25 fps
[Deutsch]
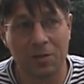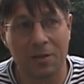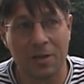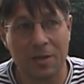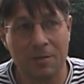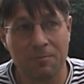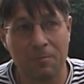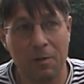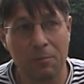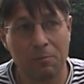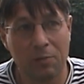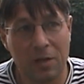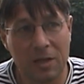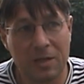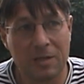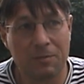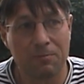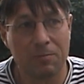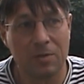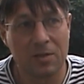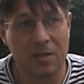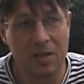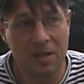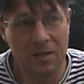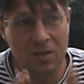dass man
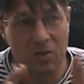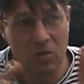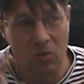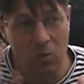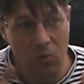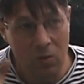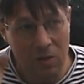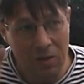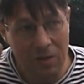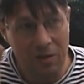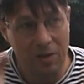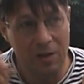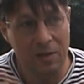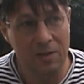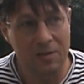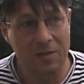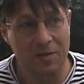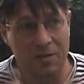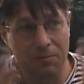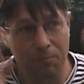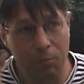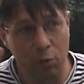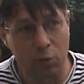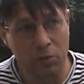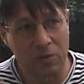Platzbesetzungen als
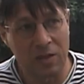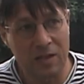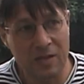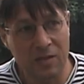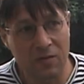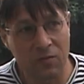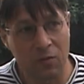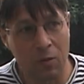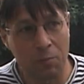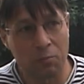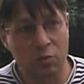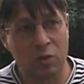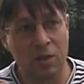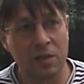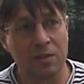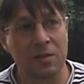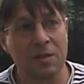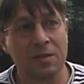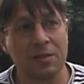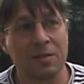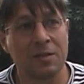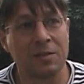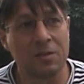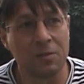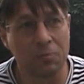Protestform statt
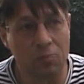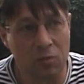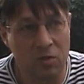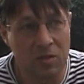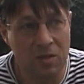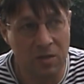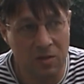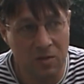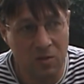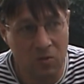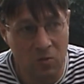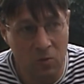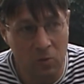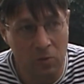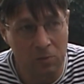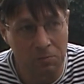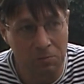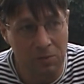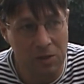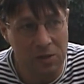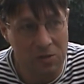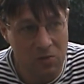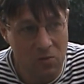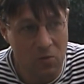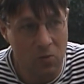einer Demonstration
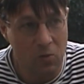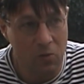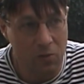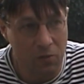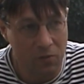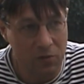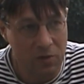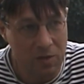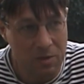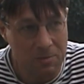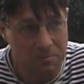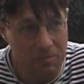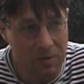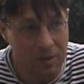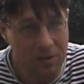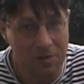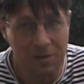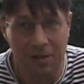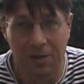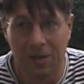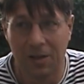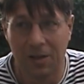mal zukünftig macht,